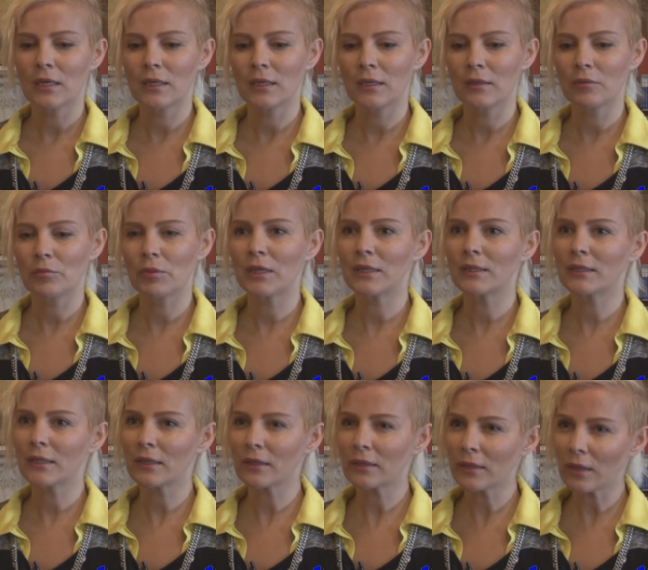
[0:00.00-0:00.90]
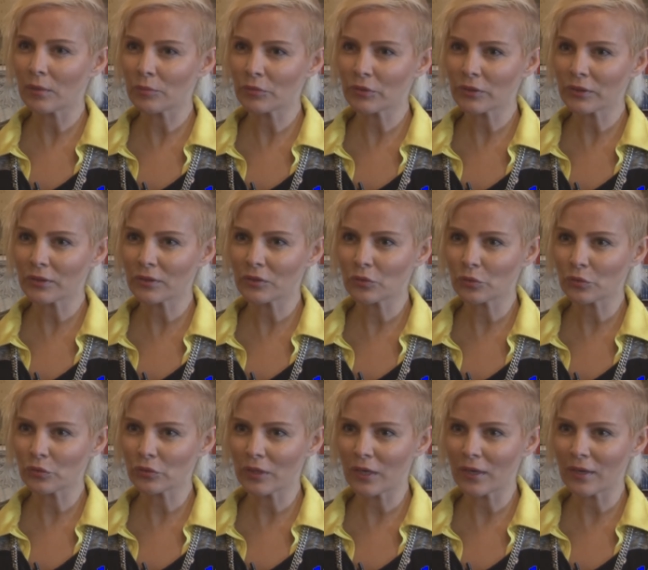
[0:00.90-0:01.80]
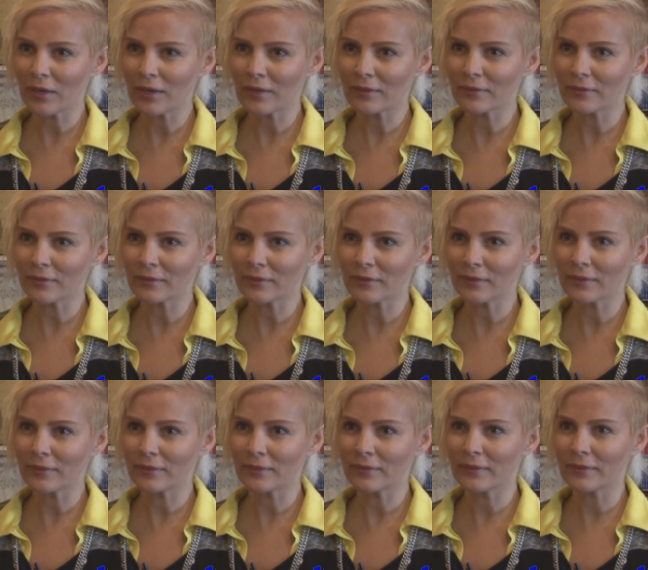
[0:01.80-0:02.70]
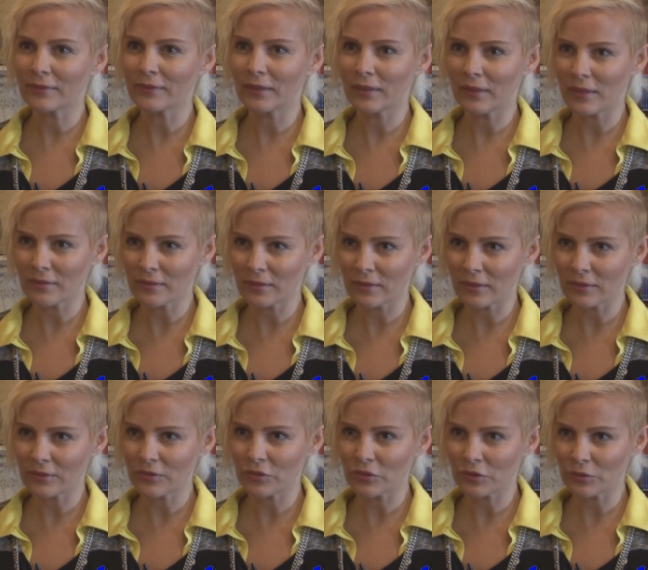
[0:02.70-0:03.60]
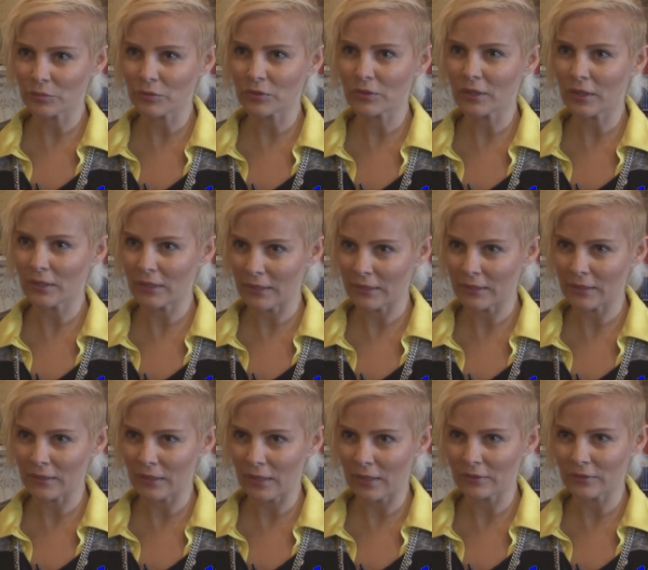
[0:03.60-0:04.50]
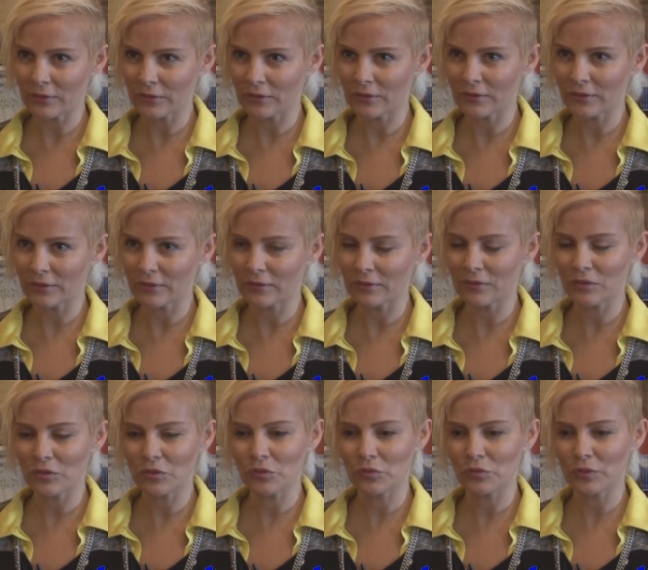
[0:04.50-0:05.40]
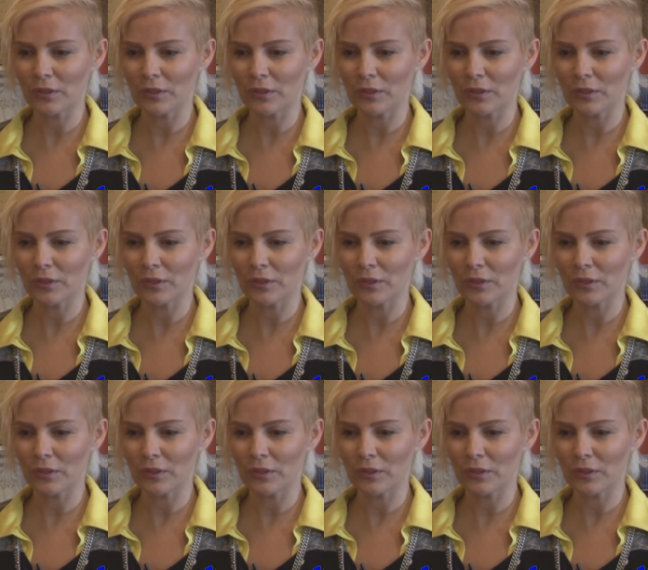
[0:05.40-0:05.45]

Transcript: e, belediyelerin yaptıkları konserlerde de e, yerel sanatçılarımıza ilgiler e,